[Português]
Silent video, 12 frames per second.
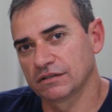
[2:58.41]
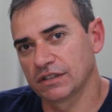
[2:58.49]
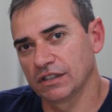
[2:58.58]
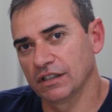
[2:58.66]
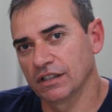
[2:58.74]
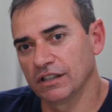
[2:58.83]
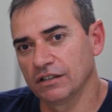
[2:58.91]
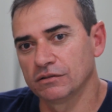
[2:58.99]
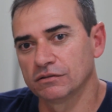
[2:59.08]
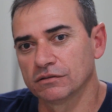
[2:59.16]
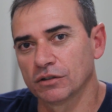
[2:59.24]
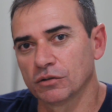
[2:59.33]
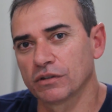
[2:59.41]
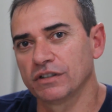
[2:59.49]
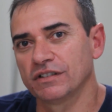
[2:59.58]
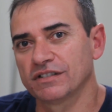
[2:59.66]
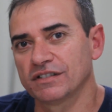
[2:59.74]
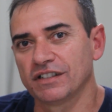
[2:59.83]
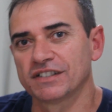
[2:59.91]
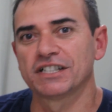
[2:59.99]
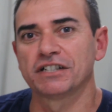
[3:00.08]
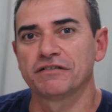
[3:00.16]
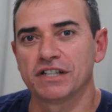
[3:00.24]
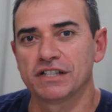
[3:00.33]
trilhei, não que ser
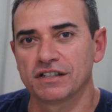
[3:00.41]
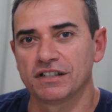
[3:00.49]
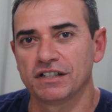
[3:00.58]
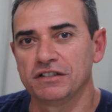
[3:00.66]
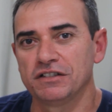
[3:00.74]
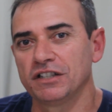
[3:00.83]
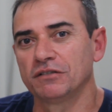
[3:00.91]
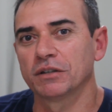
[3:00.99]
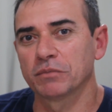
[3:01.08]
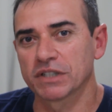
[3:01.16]
servente seria indigno, né,